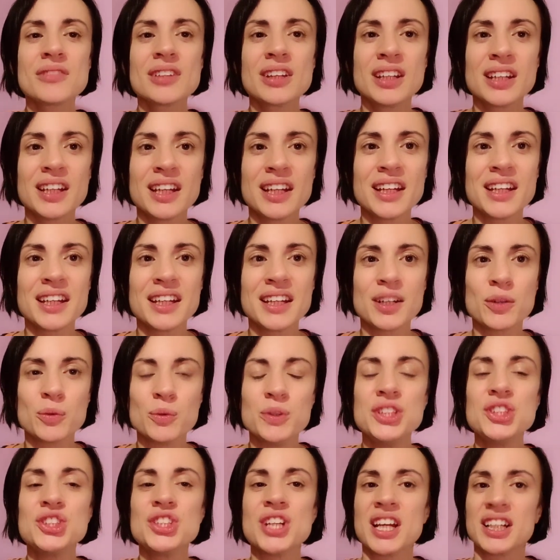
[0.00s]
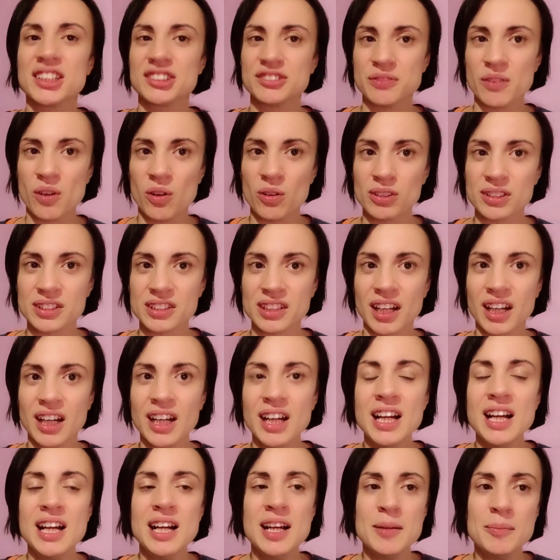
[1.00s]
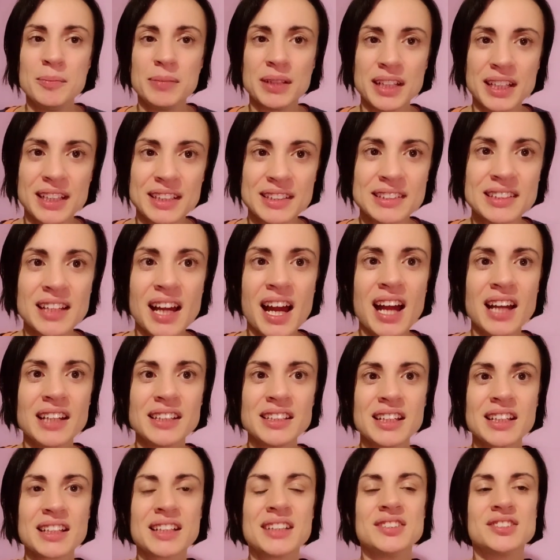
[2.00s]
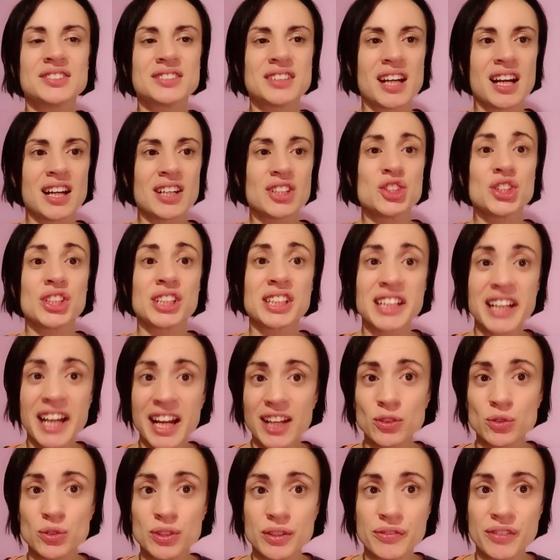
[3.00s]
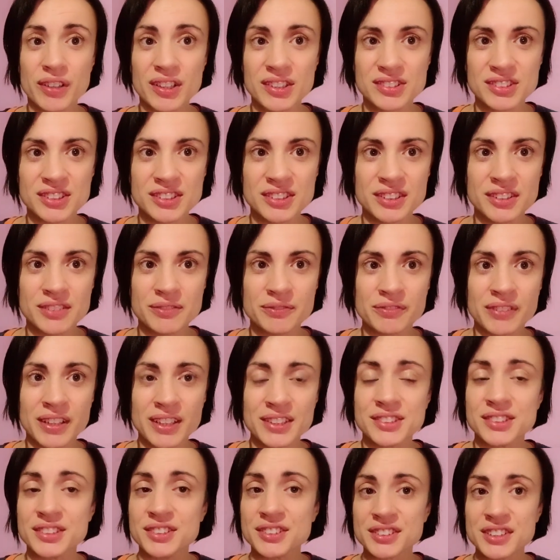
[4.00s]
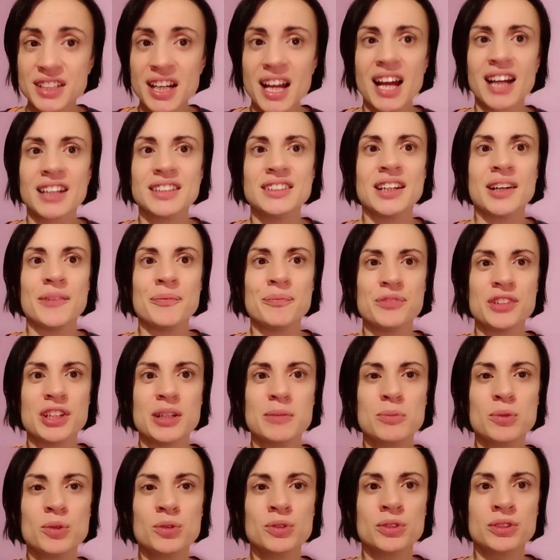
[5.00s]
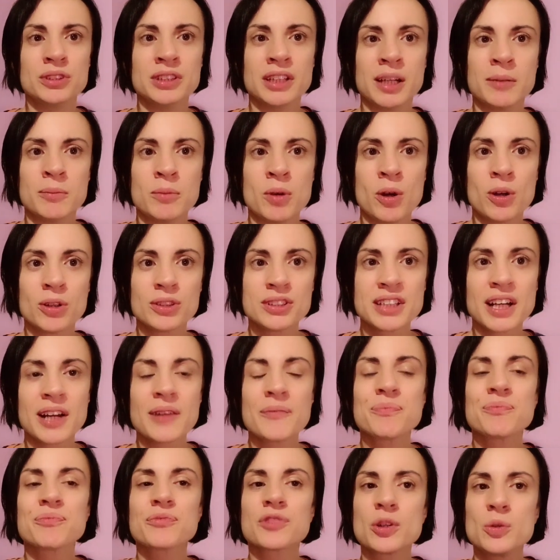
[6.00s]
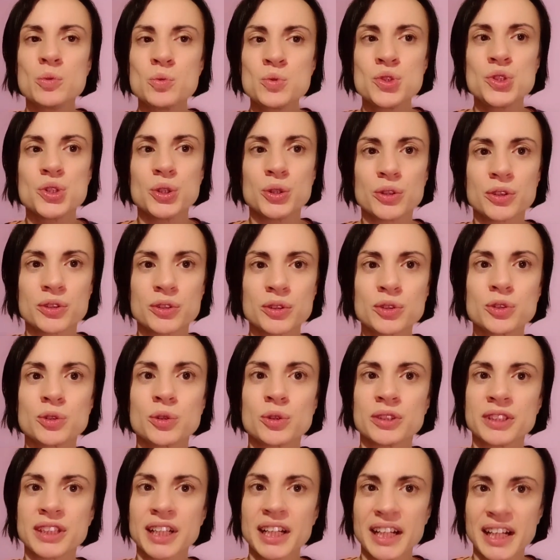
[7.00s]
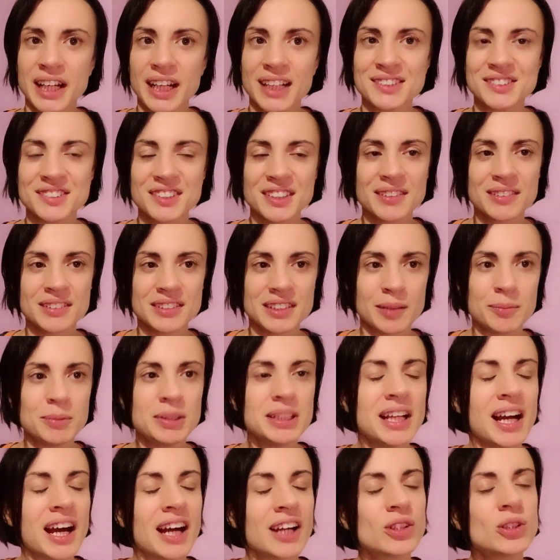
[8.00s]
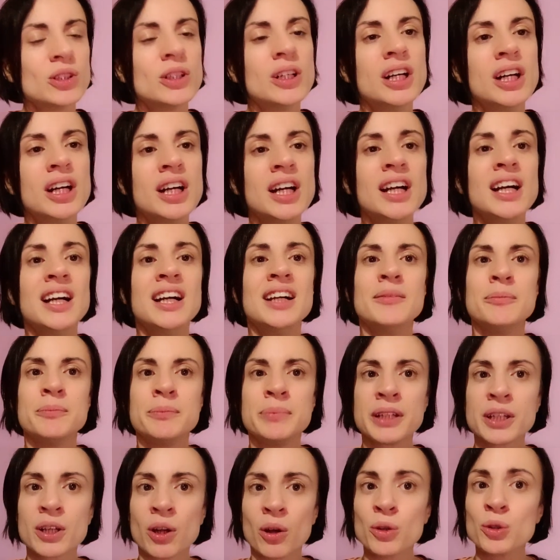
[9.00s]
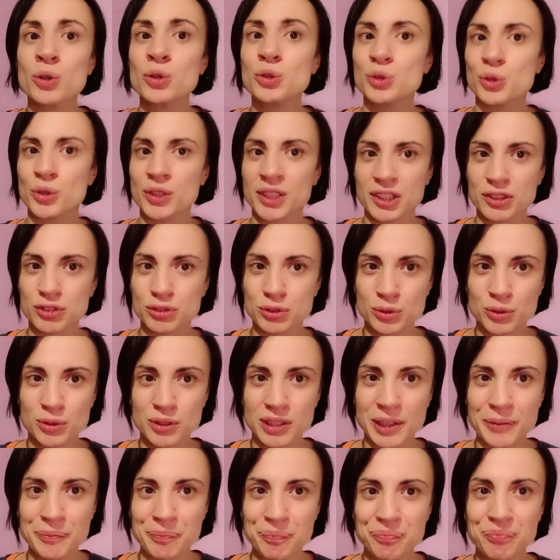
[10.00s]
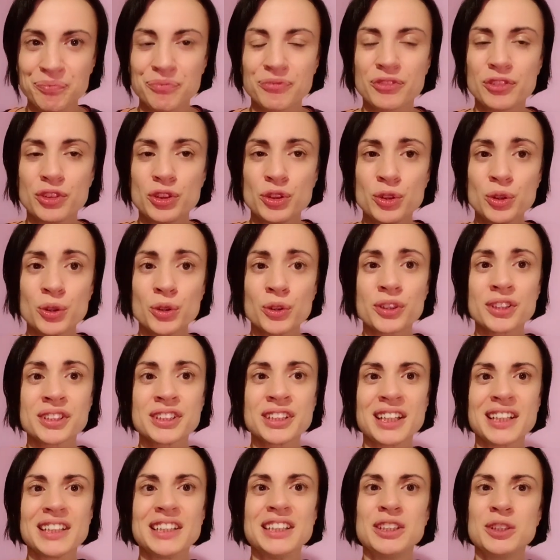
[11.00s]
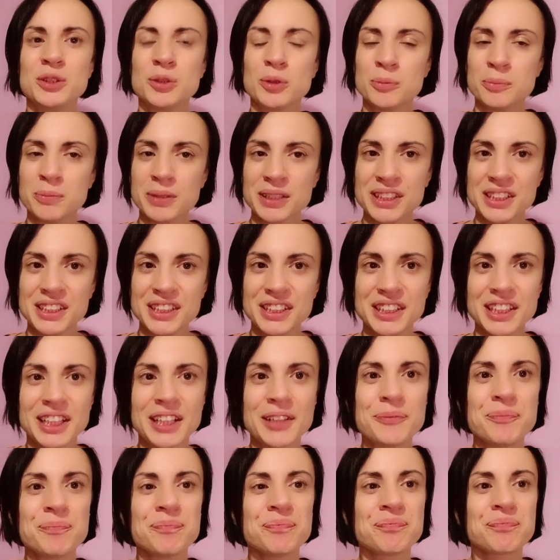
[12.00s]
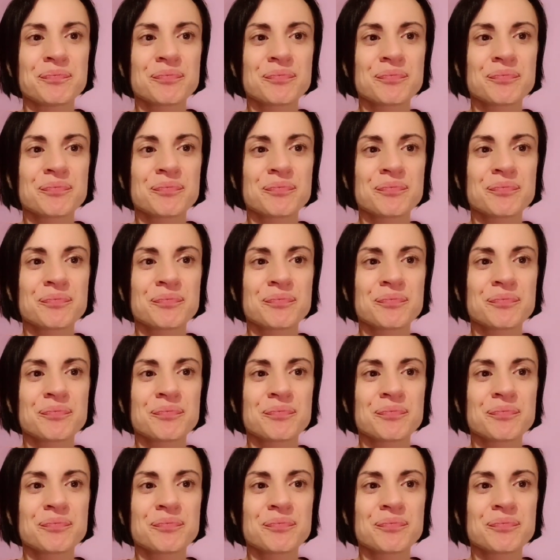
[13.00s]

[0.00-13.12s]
e eh, qui c'è la svolta, perché Tania, che sta cercando di farsi, farsi, strada nel mondo della moda, un giorno torna a casa da Milano, però non torna sola. Torna in compagnia